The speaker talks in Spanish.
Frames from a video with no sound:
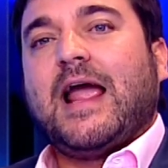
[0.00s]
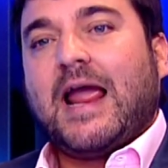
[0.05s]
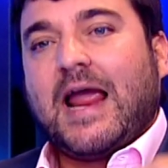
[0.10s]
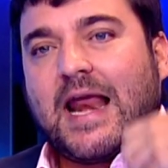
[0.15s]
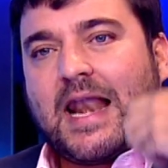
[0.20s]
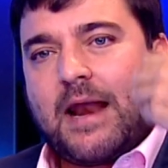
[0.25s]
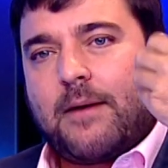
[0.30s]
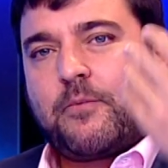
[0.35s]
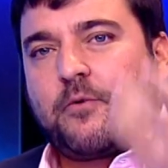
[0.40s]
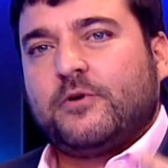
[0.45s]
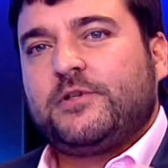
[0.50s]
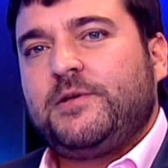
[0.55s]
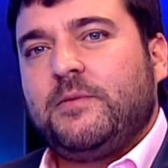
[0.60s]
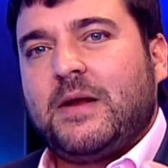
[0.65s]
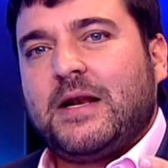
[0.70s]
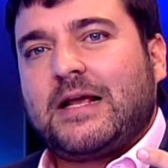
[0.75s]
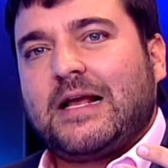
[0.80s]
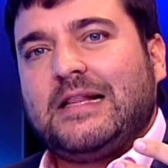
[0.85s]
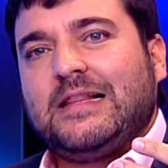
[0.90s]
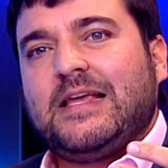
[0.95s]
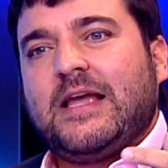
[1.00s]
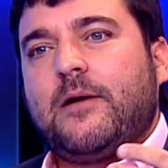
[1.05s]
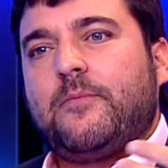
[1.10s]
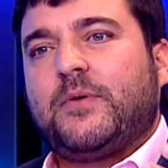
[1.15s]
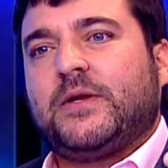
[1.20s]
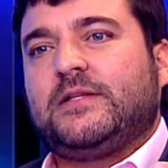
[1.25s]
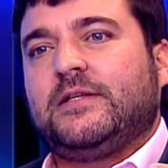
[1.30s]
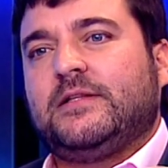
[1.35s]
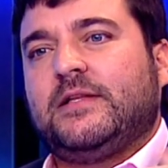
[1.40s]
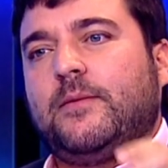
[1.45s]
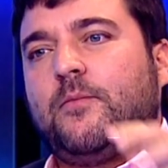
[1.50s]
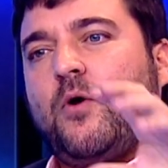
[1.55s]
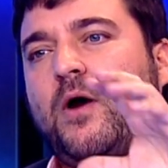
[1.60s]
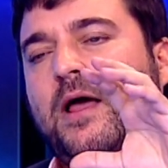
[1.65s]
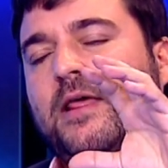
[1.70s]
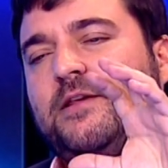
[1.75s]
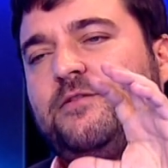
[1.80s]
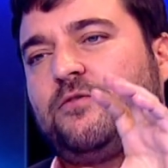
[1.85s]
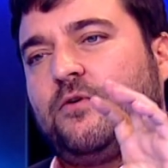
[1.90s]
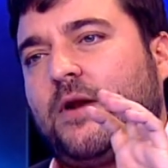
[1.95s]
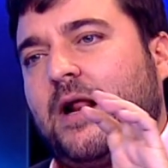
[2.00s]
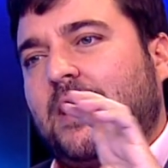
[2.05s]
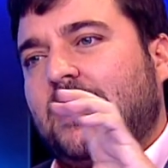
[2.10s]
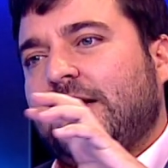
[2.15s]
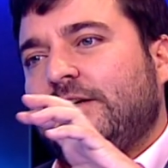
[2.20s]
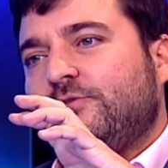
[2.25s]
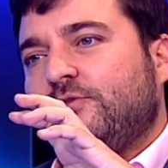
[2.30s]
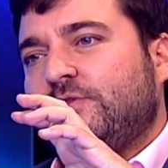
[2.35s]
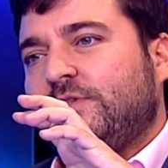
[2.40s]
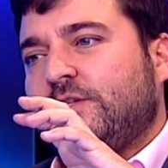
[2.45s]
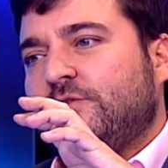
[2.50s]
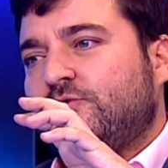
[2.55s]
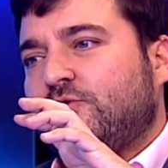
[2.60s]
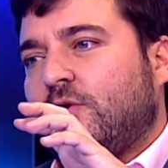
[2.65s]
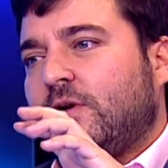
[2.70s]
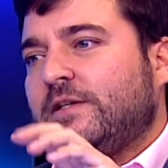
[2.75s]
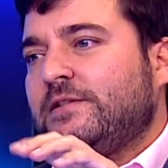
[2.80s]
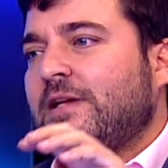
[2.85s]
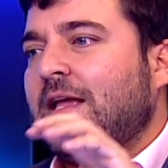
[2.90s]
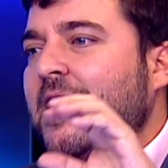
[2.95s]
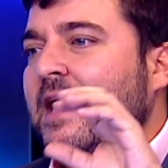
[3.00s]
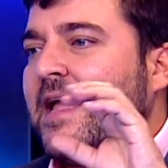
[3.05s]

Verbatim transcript: En la próxima alcaldía pretendemos adicionarle a esos sensores